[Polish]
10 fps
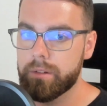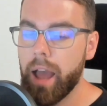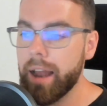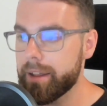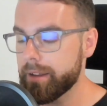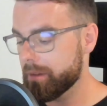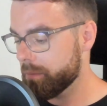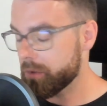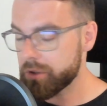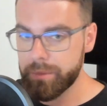ale
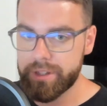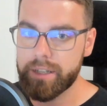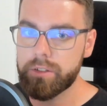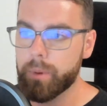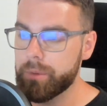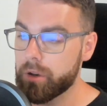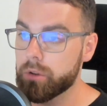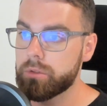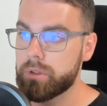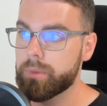może być tak, że mamy
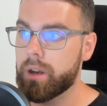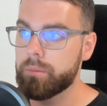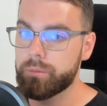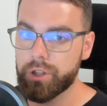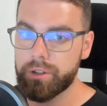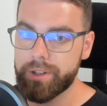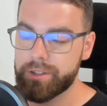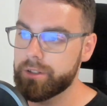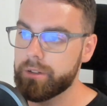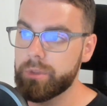kod, który ma
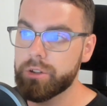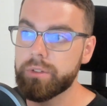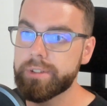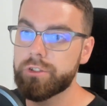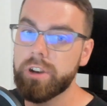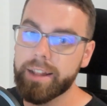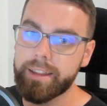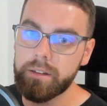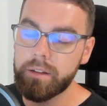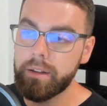przetrwać e, miesiące czy
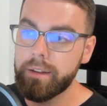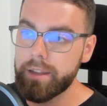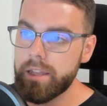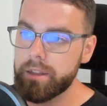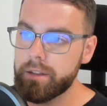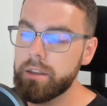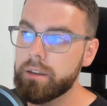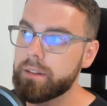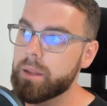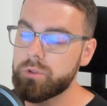lata
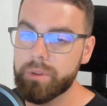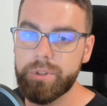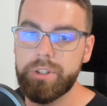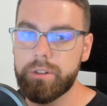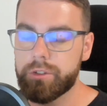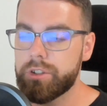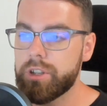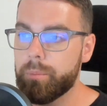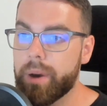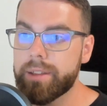i na przykład będzie
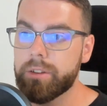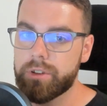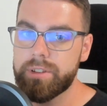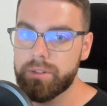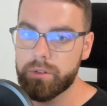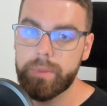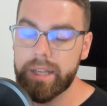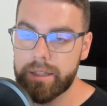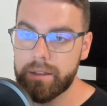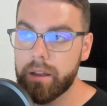jednocześnie bardzo często
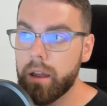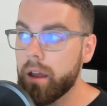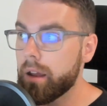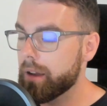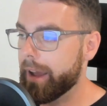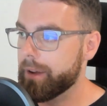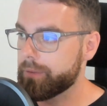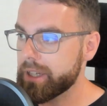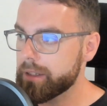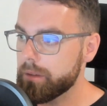zmieniany. E,
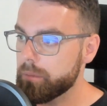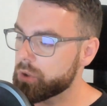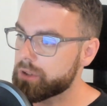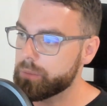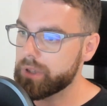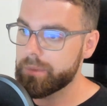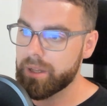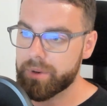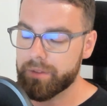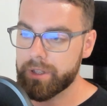wtedy potrzebujemy
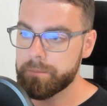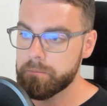naprawdę